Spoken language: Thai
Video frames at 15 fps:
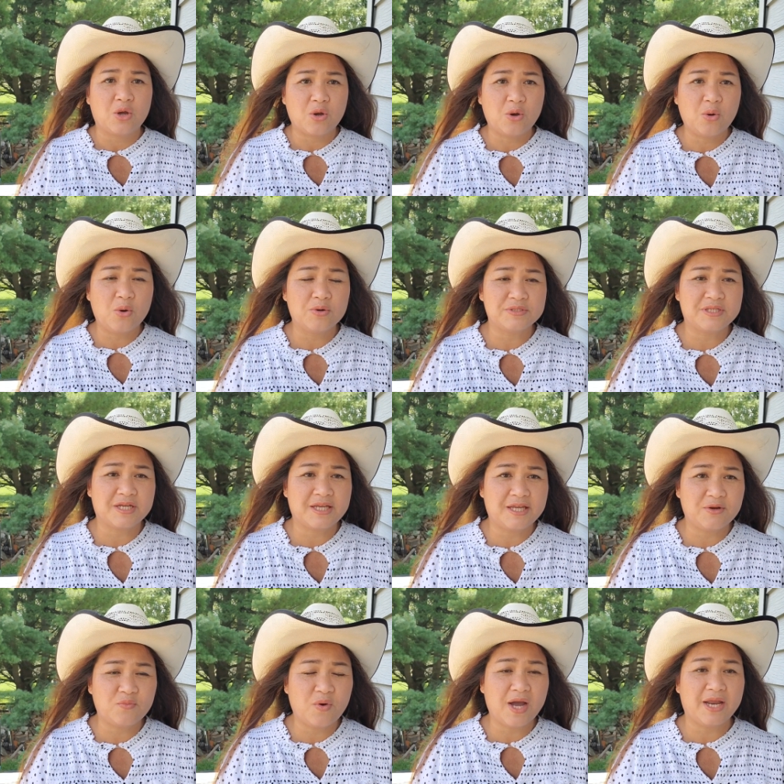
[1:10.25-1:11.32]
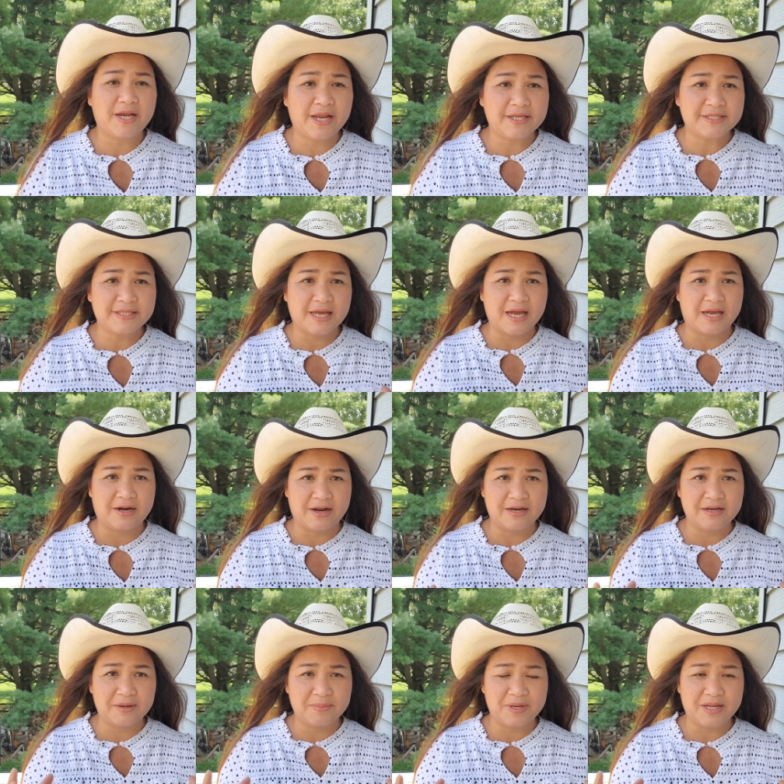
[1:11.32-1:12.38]
ก็คงจะคิดว่าในสหรัฐ
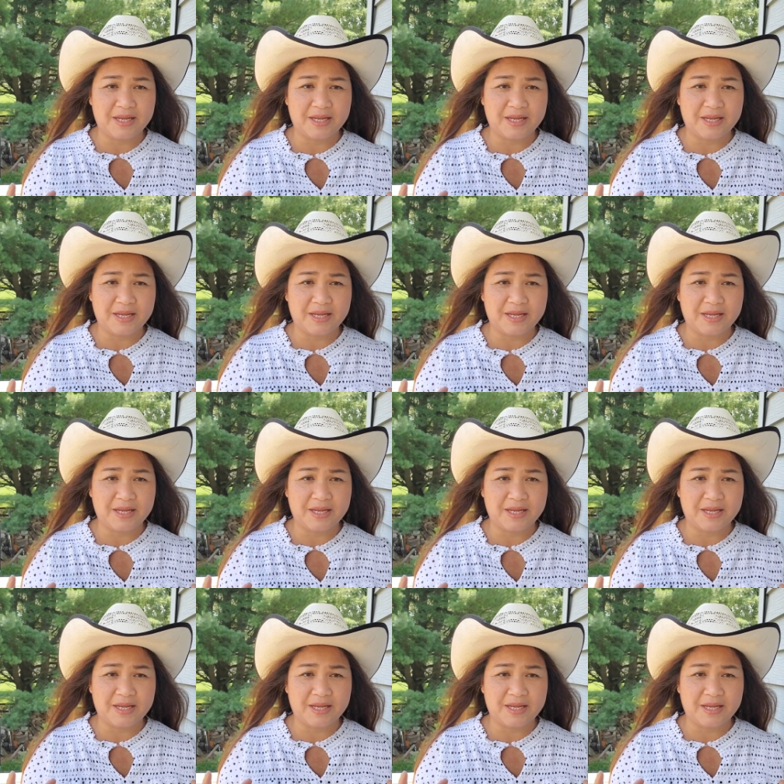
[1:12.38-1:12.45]
อเม